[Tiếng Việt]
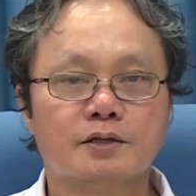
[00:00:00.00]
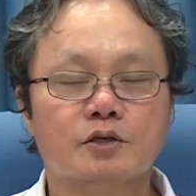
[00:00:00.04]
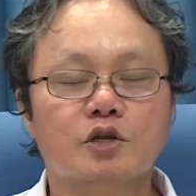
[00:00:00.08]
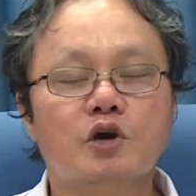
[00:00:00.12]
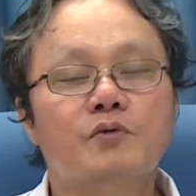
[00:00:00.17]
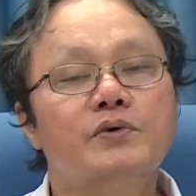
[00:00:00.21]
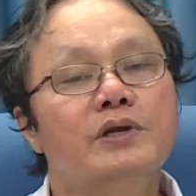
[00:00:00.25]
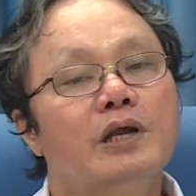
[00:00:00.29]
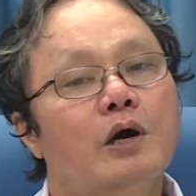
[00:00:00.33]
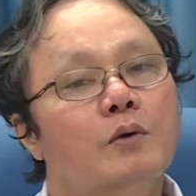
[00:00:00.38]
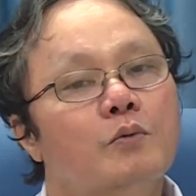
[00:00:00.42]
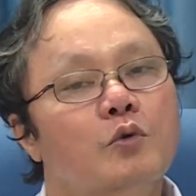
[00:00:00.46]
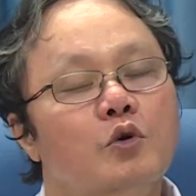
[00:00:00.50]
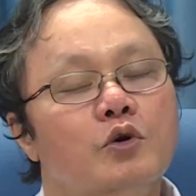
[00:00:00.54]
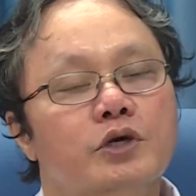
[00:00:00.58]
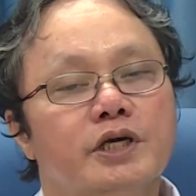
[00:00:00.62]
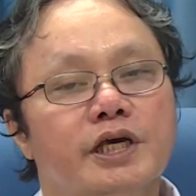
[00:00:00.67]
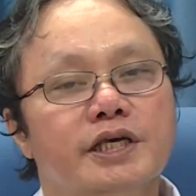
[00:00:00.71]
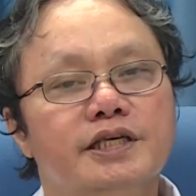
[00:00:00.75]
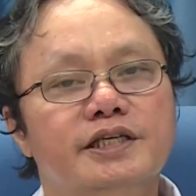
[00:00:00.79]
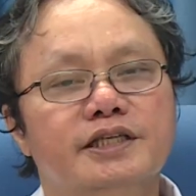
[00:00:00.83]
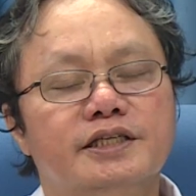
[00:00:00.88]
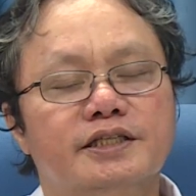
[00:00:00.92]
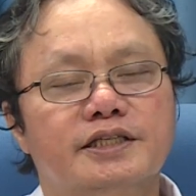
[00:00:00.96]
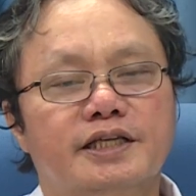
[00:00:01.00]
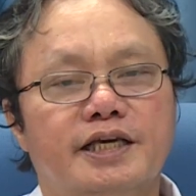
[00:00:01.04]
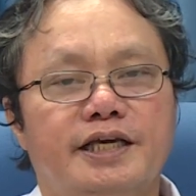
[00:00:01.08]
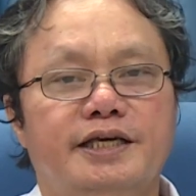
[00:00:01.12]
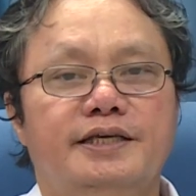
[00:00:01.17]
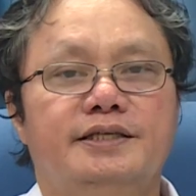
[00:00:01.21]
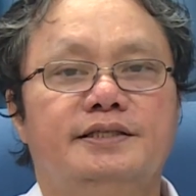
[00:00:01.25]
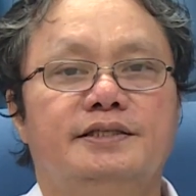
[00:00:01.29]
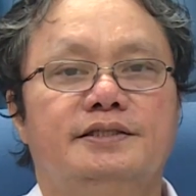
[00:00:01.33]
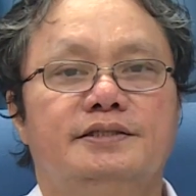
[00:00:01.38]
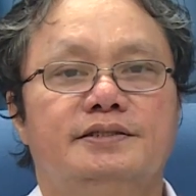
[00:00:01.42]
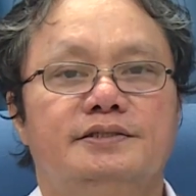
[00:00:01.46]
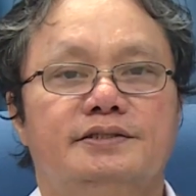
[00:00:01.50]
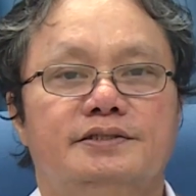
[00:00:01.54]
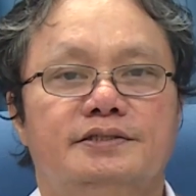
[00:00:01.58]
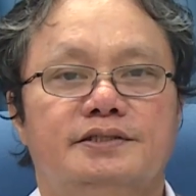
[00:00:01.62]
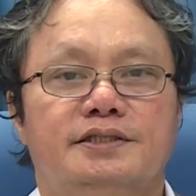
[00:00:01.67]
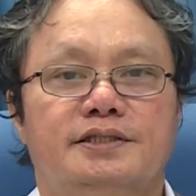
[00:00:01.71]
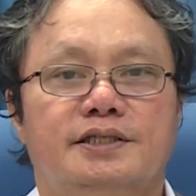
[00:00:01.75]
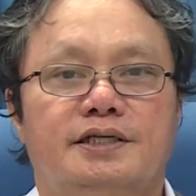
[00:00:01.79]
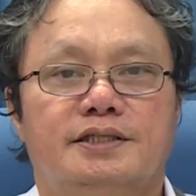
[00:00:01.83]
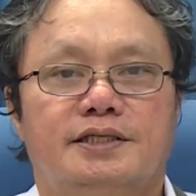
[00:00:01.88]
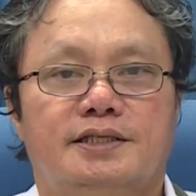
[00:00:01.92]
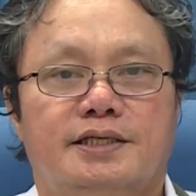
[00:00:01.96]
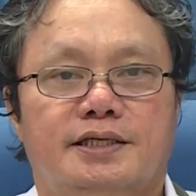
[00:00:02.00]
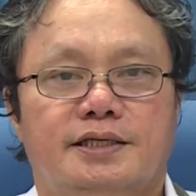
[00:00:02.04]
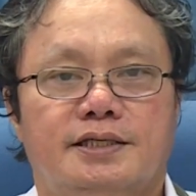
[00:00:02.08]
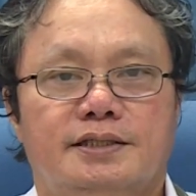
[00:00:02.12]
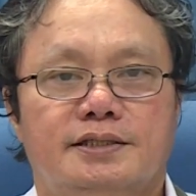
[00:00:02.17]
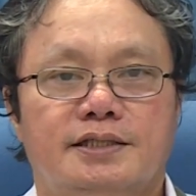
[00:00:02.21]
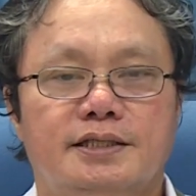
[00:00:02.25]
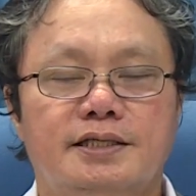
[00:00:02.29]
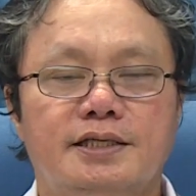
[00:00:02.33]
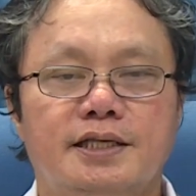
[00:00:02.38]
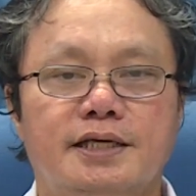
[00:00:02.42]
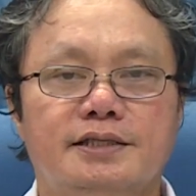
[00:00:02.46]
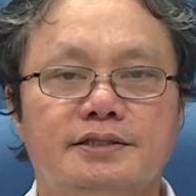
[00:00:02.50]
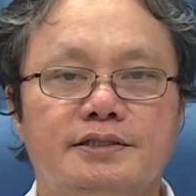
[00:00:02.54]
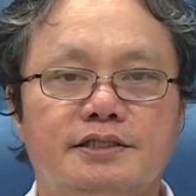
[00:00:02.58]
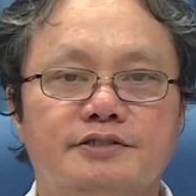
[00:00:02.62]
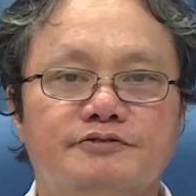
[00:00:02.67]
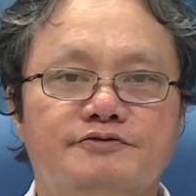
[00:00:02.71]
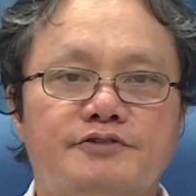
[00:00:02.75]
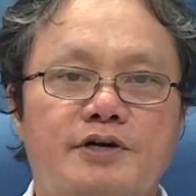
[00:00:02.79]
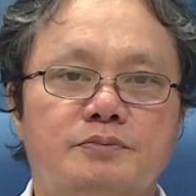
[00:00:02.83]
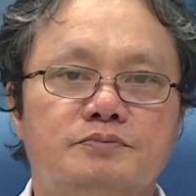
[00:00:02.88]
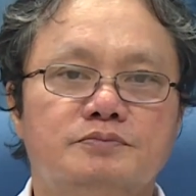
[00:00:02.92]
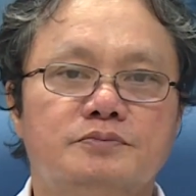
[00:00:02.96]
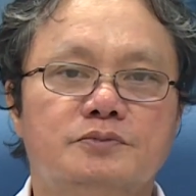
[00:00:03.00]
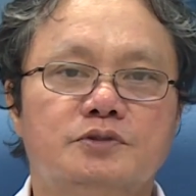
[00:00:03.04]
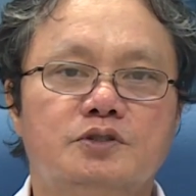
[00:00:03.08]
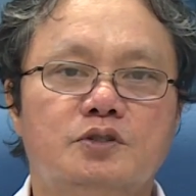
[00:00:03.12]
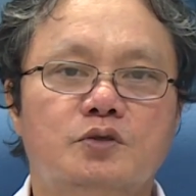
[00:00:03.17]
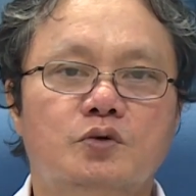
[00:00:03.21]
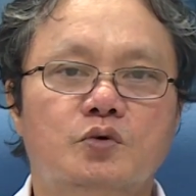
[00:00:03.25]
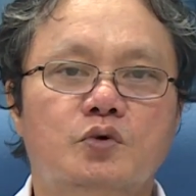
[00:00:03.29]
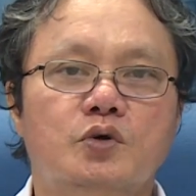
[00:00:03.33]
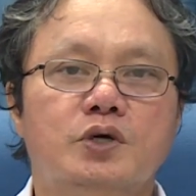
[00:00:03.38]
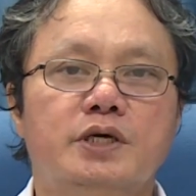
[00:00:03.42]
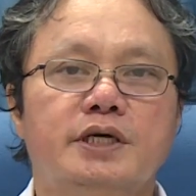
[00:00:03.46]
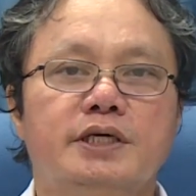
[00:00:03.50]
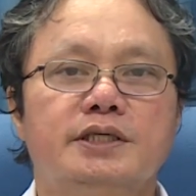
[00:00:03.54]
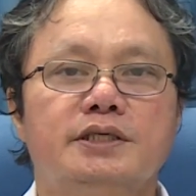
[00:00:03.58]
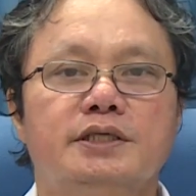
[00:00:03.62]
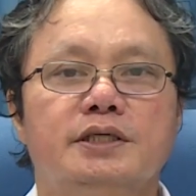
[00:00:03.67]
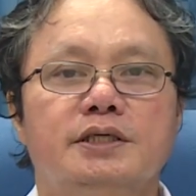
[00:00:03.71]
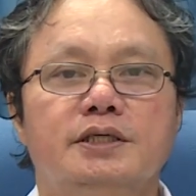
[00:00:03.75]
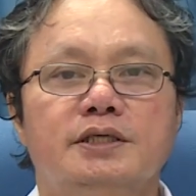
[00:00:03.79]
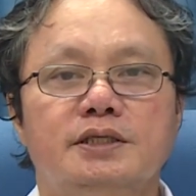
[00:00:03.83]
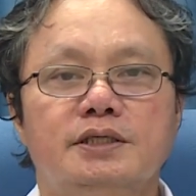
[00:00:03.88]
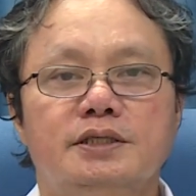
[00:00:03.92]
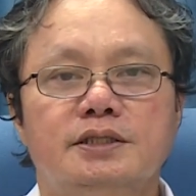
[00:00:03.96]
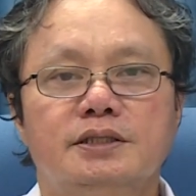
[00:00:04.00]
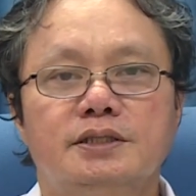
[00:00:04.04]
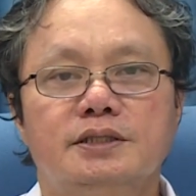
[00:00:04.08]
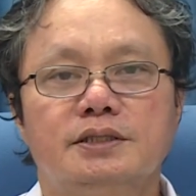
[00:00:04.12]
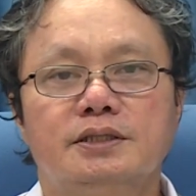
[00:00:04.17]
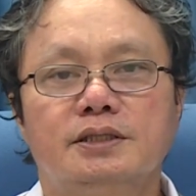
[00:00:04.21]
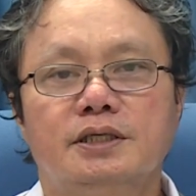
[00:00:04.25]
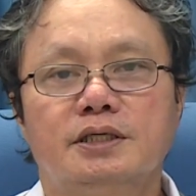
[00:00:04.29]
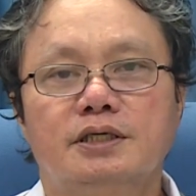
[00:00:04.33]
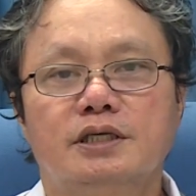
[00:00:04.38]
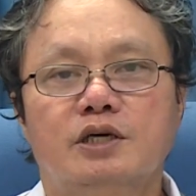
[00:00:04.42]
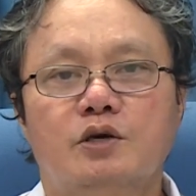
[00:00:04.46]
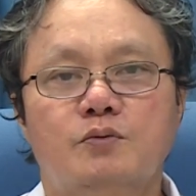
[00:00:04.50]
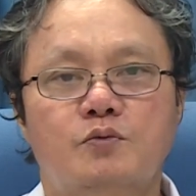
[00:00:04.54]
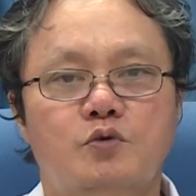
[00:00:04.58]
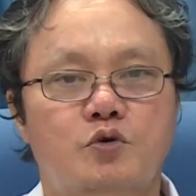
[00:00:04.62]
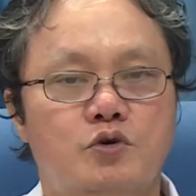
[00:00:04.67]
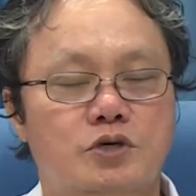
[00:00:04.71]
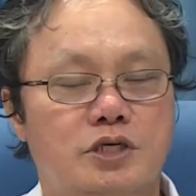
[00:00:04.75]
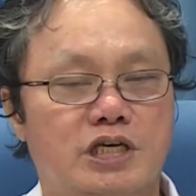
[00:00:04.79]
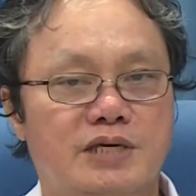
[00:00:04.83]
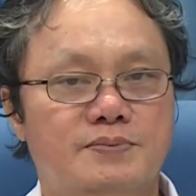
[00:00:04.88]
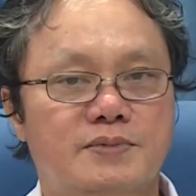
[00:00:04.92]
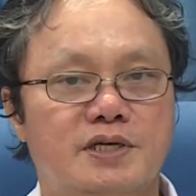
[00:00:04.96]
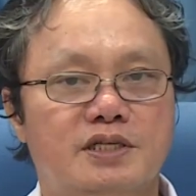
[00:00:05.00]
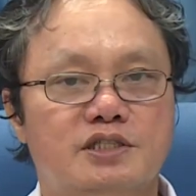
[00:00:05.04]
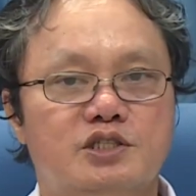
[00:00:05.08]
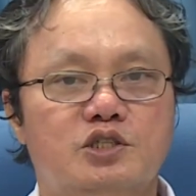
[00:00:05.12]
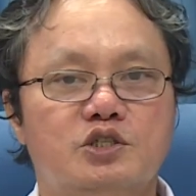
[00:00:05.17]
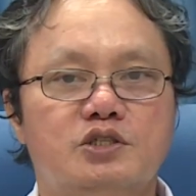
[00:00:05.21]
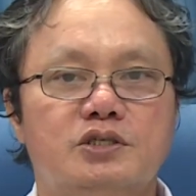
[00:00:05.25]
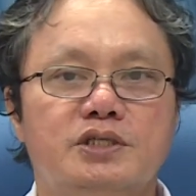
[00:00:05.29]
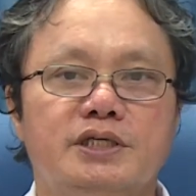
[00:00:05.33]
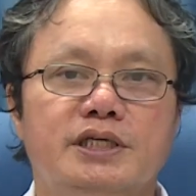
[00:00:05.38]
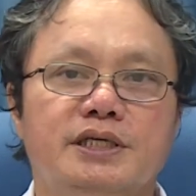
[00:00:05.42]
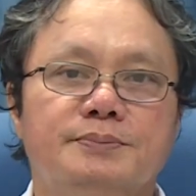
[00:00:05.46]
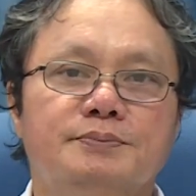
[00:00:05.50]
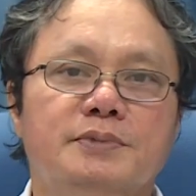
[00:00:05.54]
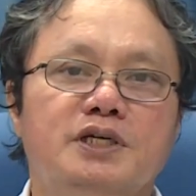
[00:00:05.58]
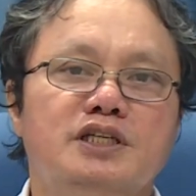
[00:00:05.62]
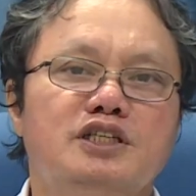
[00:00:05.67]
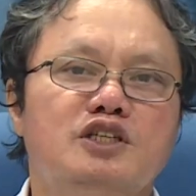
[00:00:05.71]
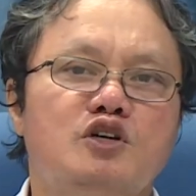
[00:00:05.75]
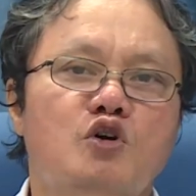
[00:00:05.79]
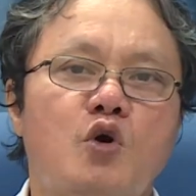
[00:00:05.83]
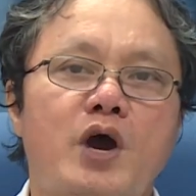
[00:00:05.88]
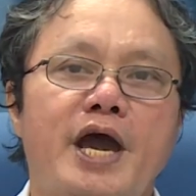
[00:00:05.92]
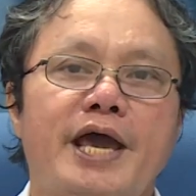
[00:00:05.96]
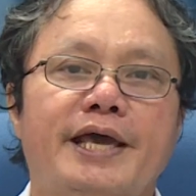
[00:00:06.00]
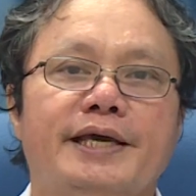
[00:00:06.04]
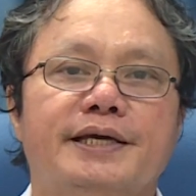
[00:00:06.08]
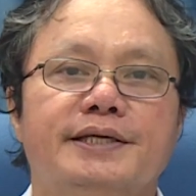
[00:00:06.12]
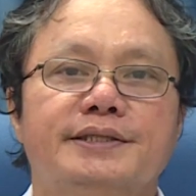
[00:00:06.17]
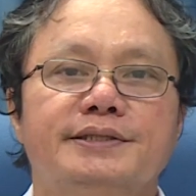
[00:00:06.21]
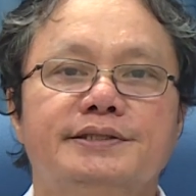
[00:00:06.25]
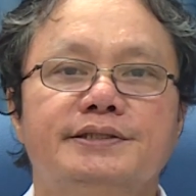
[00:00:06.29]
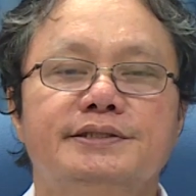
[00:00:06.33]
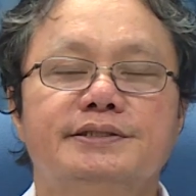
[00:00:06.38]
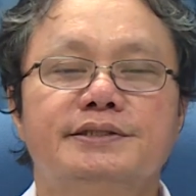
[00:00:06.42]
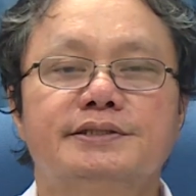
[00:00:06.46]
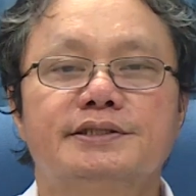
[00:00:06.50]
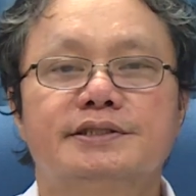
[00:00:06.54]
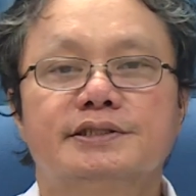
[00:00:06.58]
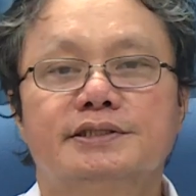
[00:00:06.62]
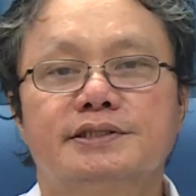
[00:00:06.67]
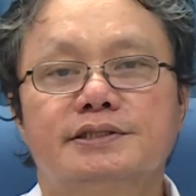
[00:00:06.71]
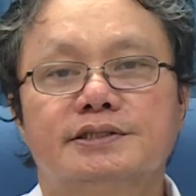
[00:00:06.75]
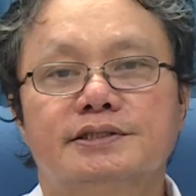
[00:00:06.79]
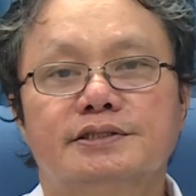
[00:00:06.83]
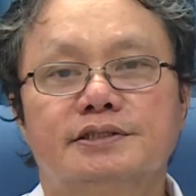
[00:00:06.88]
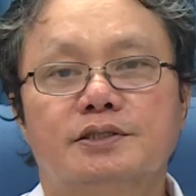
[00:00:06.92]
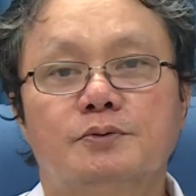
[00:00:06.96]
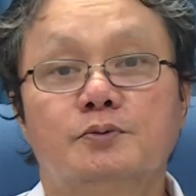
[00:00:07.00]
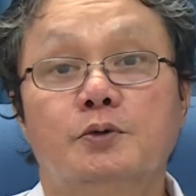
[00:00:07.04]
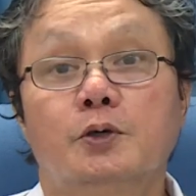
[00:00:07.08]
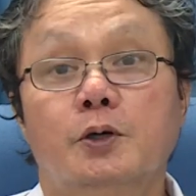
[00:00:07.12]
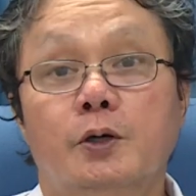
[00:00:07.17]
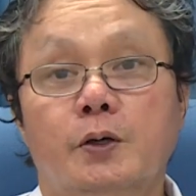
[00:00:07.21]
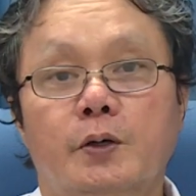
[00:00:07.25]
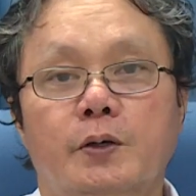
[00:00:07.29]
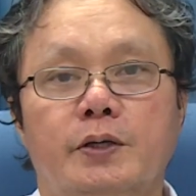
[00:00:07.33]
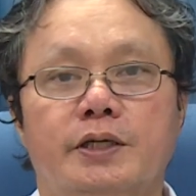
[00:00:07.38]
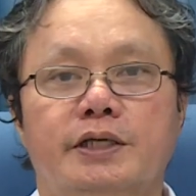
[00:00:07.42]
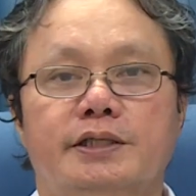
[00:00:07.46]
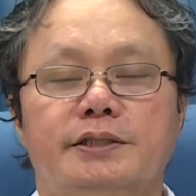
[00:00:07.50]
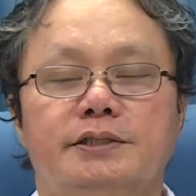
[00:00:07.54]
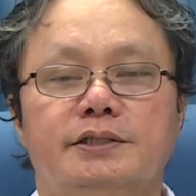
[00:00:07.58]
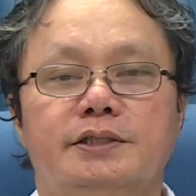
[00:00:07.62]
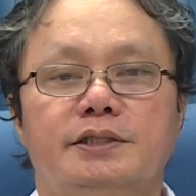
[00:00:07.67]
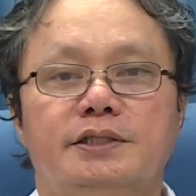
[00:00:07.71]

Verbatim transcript: đối với đậu mùa khỉ hiện nay đó thì người ta thấy cái tỷ lệ tử vong của cái những những đậu mùa khỉ mà nó xuất hiện bên ngoài cái nước uh, Congo đó